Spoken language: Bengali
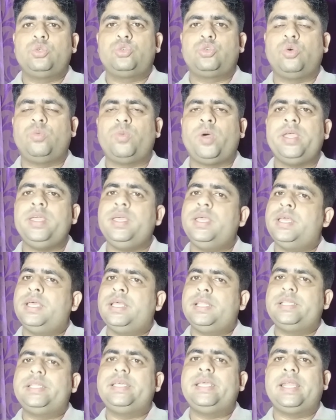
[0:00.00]
সময়
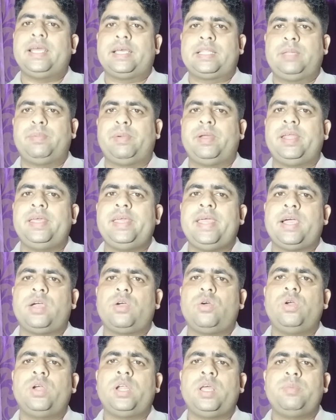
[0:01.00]
দিয়ে রাখতে পারেন এই এক
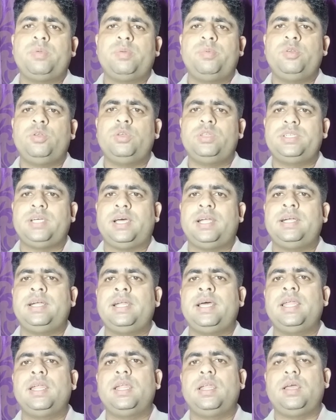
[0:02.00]
ঘন্টায় বিভিন্ন
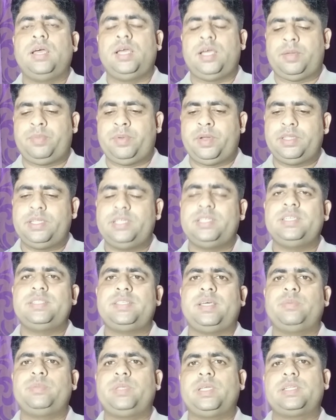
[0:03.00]
জার্নাল আপনাদের যে
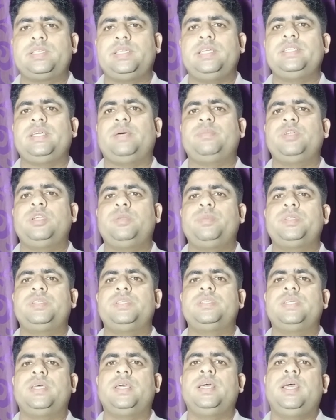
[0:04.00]
সাবজেক্ট সেই সাবজেক্ট
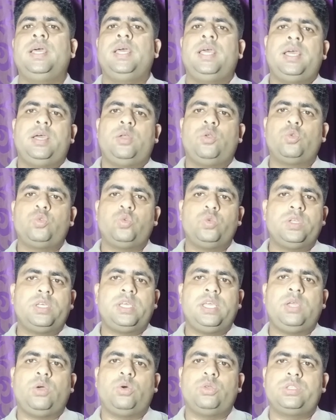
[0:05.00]
বেসিসে নতুন
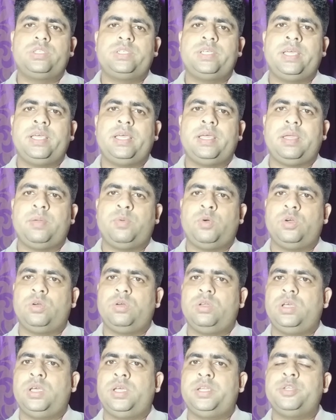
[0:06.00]
কি হচ্ছে এবং
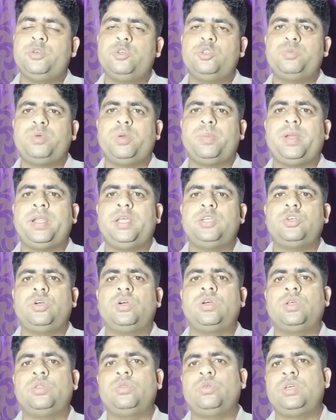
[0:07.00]
নিউজ পেপার এই
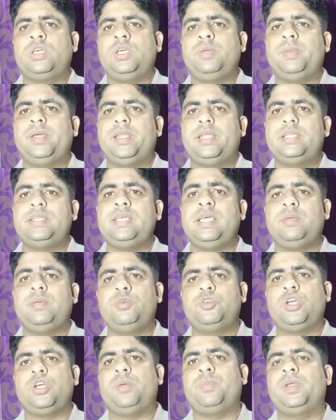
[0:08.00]
সংক্রান্ত কি বেরিয়েছে এই
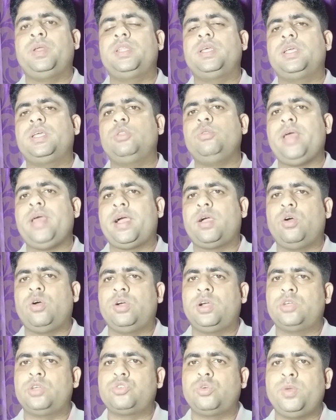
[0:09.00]
বিষয়ে আপনাদের কিন্তু এক
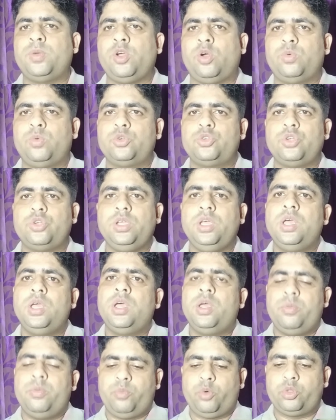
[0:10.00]
ঘন্টা সময় অবশ্যই
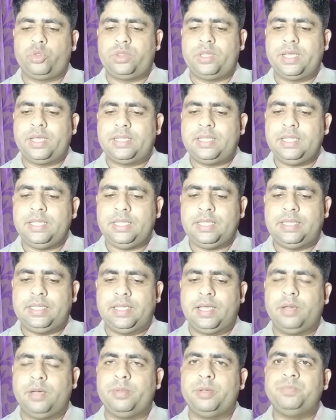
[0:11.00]
প্রত্যেক দিন
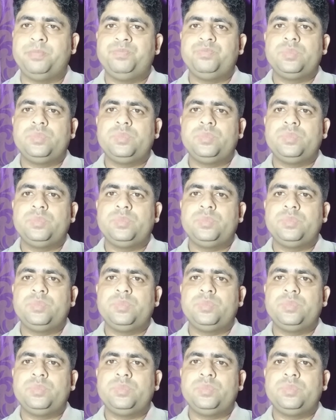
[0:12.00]
দিতে হবে